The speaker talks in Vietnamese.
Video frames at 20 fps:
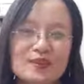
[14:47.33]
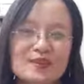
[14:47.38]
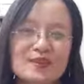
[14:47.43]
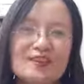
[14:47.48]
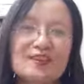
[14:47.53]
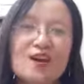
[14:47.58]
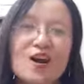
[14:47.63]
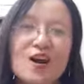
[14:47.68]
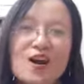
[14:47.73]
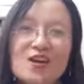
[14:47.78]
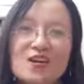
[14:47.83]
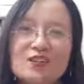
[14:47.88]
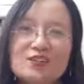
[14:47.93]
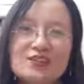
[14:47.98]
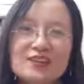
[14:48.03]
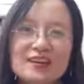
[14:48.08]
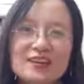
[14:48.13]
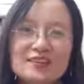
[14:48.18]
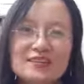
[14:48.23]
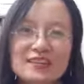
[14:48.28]
rất khó có
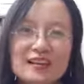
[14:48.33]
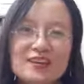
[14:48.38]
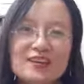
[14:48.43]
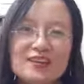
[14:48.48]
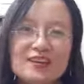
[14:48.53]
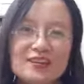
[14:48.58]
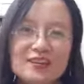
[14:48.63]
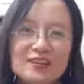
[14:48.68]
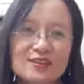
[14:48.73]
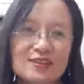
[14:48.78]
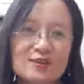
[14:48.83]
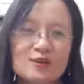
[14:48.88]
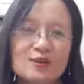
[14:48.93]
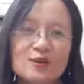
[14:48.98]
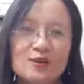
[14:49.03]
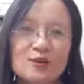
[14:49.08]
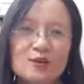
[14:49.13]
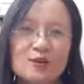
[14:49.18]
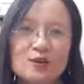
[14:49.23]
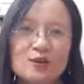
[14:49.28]
thể trả lời
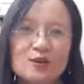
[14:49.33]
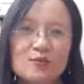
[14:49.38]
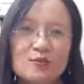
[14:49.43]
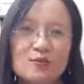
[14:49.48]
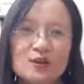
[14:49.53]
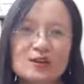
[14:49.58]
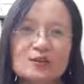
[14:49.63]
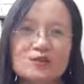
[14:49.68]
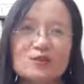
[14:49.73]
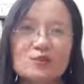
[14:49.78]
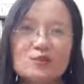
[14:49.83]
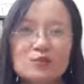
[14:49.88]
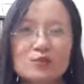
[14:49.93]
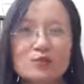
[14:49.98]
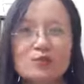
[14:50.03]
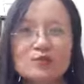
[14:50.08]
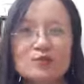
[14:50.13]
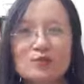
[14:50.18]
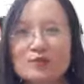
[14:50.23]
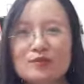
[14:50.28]
à, một cách chung
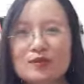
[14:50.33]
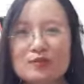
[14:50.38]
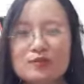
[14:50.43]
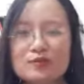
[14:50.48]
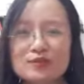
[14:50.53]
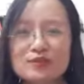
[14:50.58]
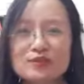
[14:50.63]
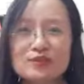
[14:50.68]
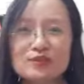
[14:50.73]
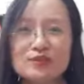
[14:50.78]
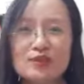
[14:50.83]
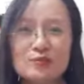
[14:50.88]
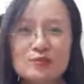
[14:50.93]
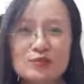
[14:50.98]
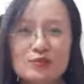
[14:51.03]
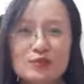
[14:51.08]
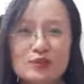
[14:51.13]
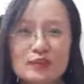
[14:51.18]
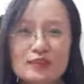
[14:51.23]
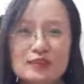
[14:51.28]
chung nếu không dựa trên
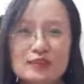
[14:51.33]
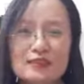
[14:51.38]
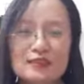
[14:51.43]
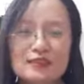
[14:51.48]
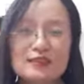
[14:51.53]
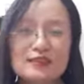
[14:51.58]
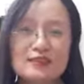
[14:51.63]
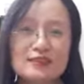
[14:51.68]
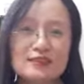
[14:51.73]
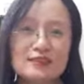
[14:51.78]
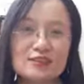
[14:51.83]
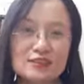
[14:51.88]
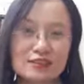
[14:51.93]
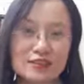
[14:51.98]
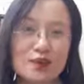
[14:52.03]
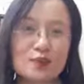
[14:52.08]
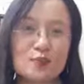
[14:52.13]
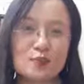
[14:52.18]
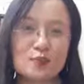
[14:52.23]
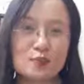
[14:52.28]
một cái trường
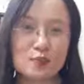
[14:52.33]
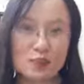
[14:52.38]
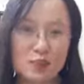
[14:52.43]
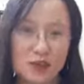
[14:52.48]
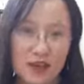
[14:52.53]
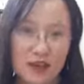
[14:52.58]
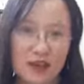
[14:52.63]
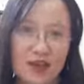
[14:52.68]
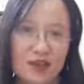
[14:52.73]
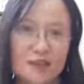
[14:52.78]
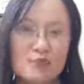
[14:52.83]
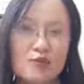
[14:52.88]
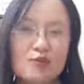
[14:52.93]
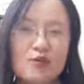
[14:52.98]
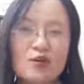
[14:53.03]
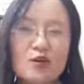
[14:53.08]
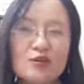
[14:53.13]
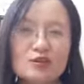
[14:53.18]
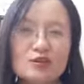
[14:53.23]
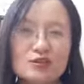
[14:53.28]
hợp cụ thể một
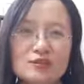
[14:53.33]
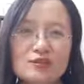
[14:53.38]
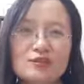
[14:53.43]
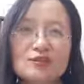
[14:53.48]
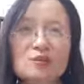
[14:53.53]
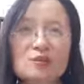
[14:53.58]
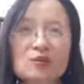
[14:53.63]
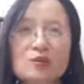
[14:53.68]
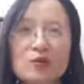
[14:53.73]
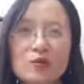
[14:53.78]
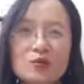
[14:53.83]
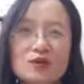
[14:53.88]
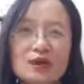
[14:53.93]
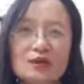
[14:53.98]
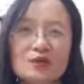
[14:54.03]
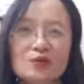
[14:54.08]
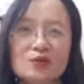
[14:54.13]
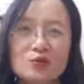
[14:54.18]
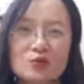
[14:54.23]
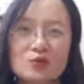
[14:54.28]
con người một bối
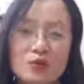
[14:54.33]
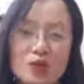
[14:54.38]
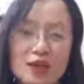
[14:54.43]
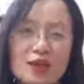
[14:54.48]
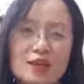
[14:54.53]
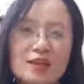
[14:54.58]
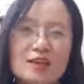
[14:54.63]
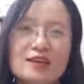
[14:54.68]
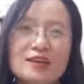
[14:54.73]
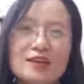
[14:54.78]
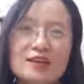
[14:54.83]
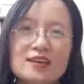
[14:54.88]
cảnh cụ thể